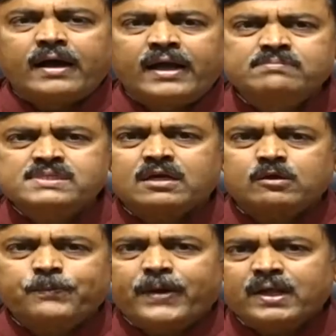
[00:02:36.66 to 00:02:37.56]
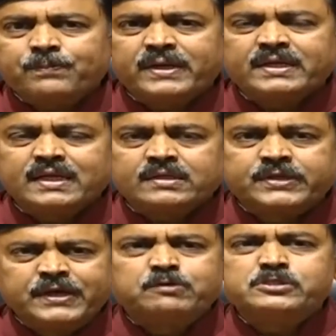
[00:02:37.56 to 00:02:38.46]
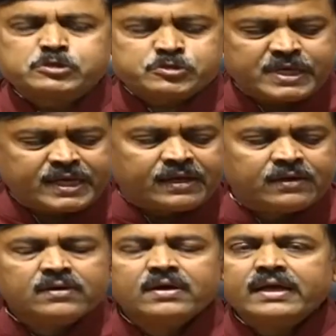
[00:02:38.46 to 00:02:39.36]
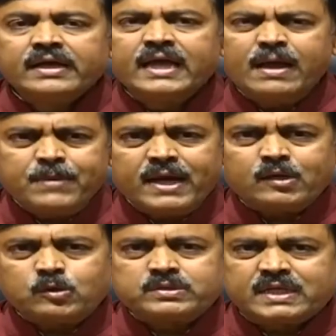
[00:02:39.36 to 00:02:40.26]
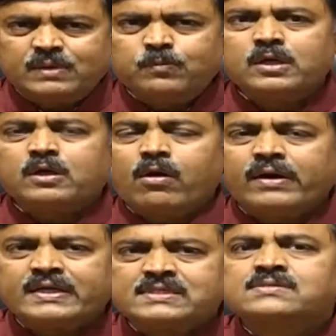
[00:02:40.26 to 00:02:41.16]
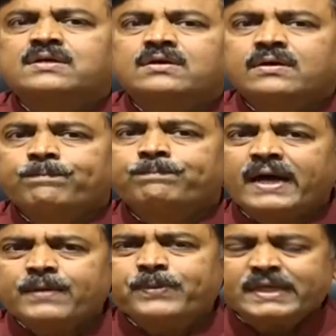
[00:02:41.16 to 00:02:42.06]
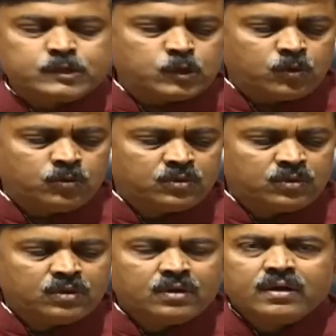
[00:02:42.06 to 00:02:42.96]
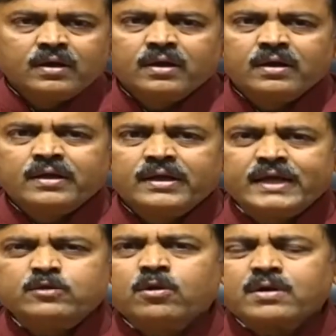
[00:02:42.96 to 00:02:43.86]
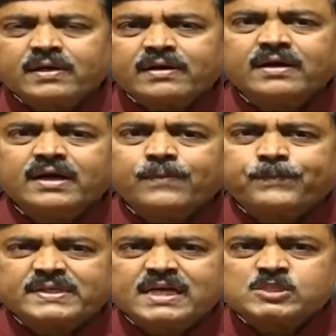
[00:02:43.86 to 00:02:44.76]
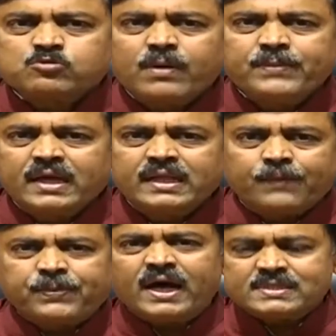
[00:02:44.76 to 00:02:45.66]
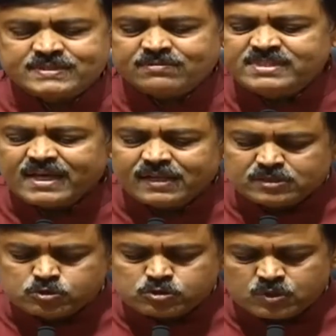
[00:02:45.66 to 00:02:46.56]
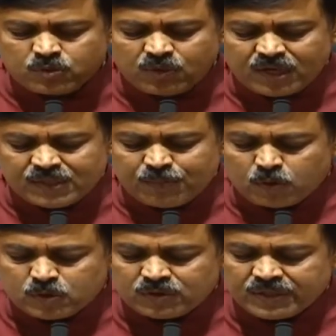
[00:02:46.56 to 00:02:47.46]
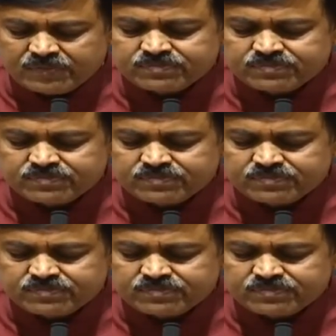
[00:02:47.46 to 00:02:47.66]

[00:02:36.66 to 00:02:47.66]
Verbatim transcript: హింసకు పాల్పడిన తీరును చూస్తే ఏ మేరకు తృణమూల్ కాంగ్రెస్ భయపడిందో ఏదో ఒక రకంగా ప్రజాస్వామ్యాన్ని అపహాస్యం చేయాలని చూస్తుందో అర్థమవుతోంది